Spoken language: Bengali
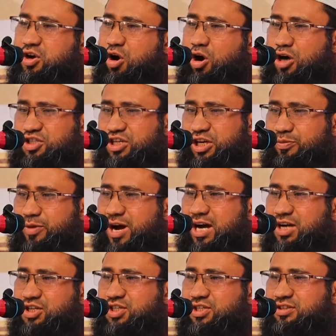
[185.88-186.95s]
হজের
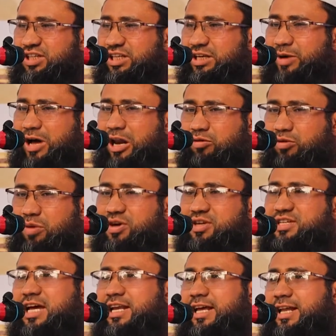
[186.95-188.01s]
মাস তিনি
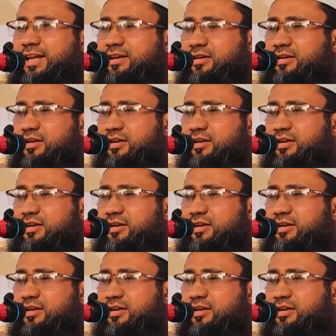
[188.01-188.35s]
ভালোভাবেই জানেন